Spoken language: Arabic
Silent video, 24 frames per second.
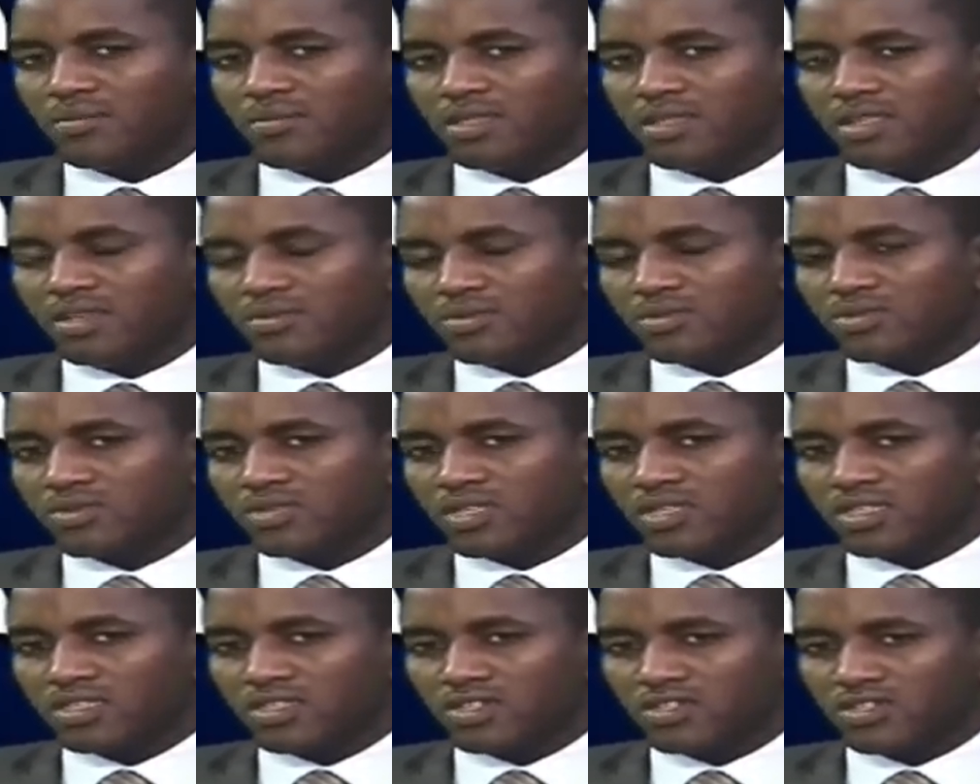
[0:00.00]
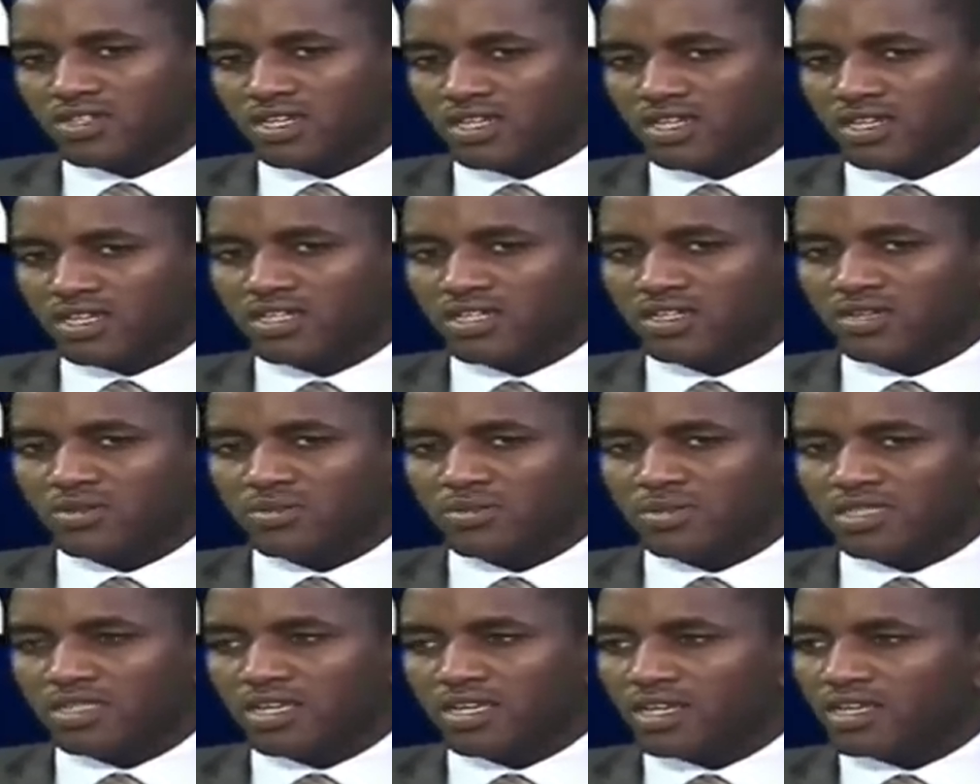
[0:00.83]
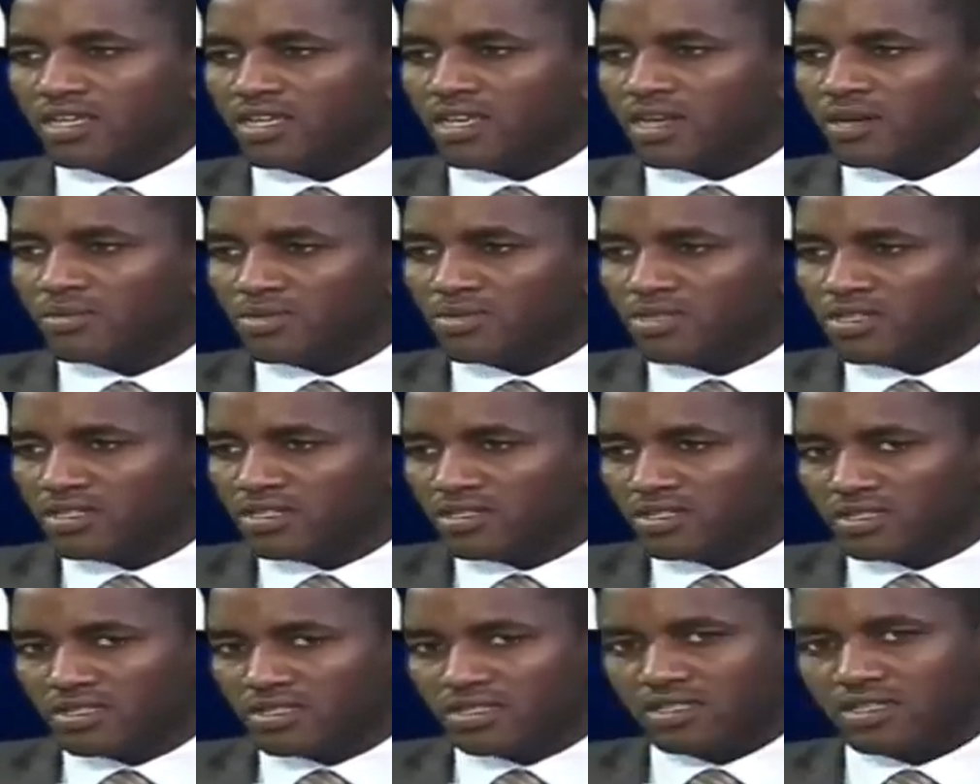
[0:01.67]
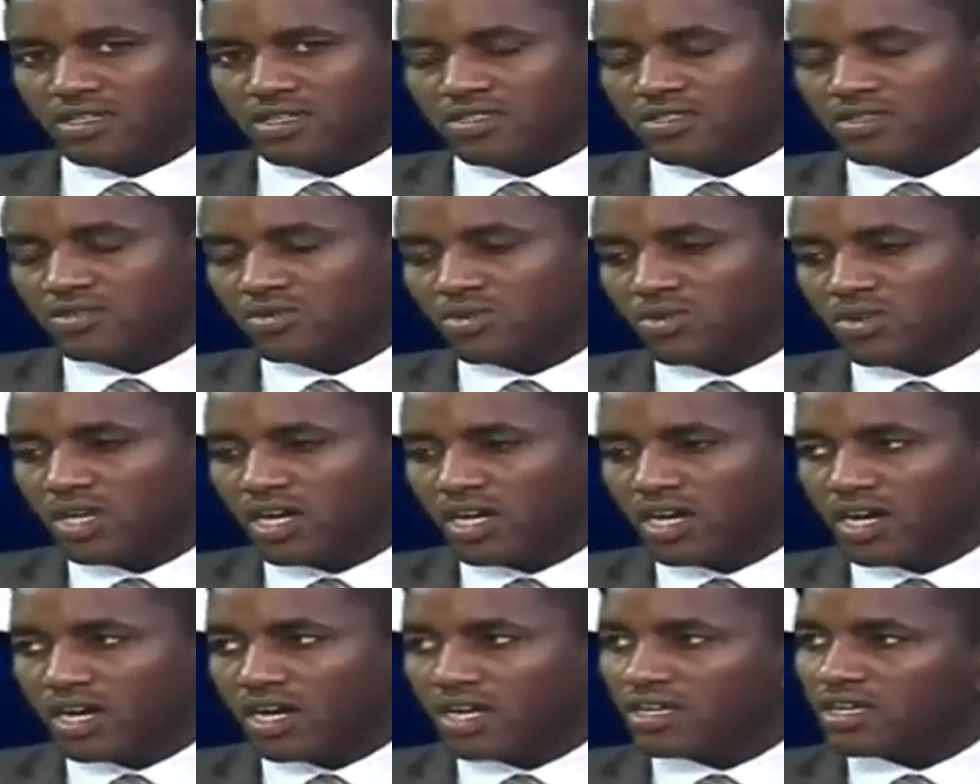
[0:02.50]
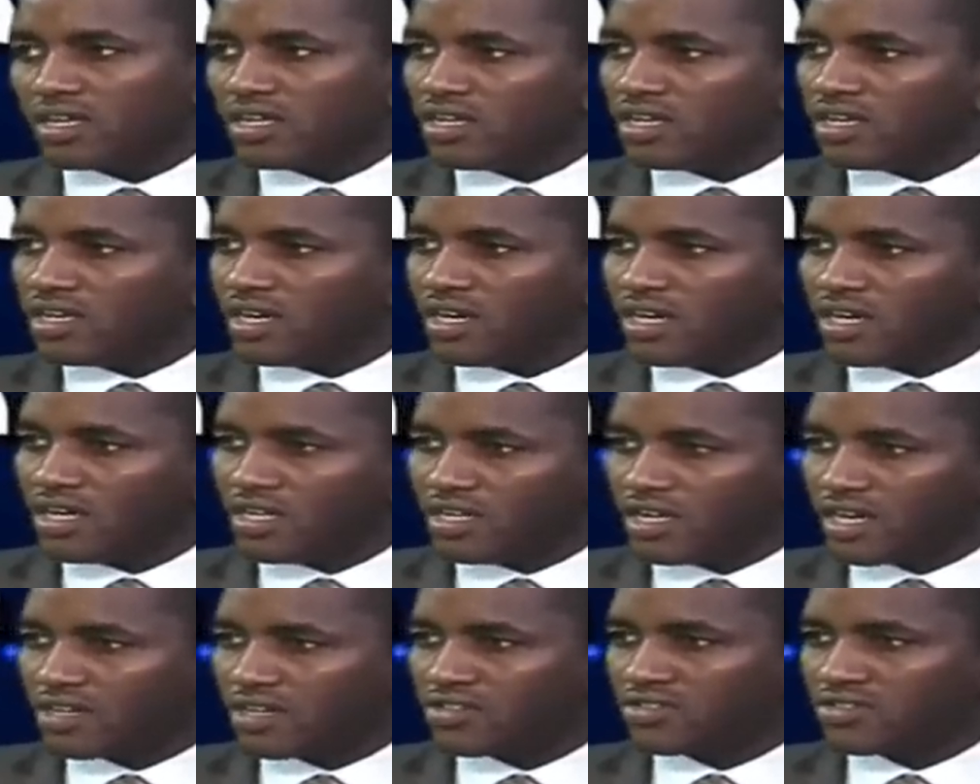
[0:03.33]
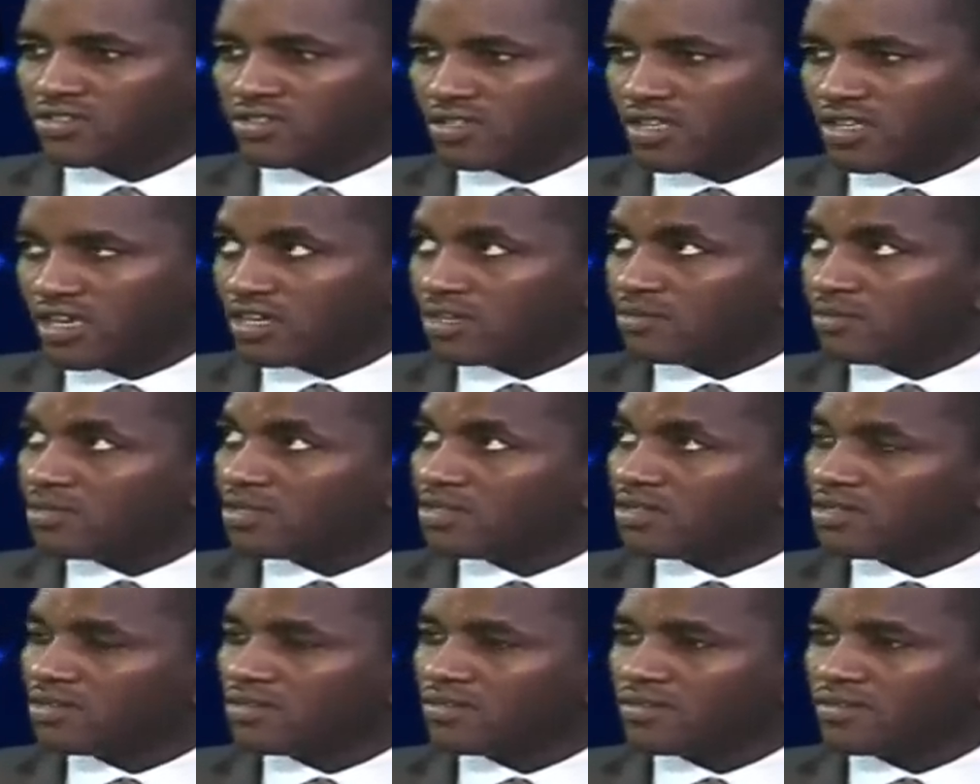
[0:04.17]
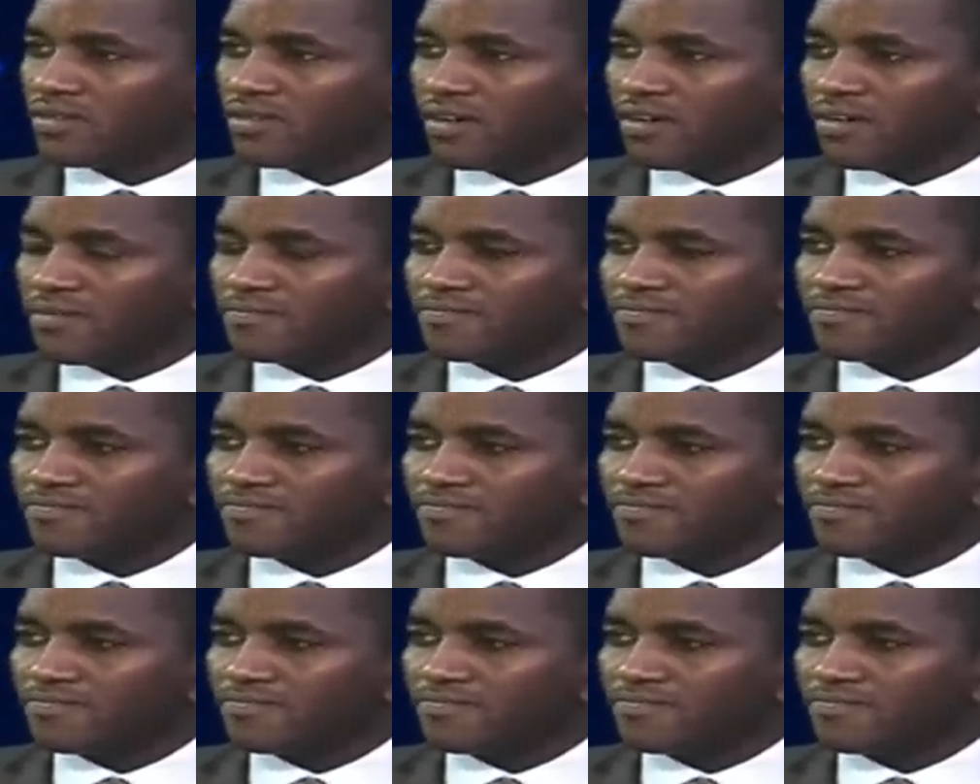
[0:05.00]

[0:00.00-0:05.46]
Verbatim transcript: مثلا بالسلطه التشريعيه وبالتالي لا بد ان يكون هناك خلل آه، دائم نقص اذا اذا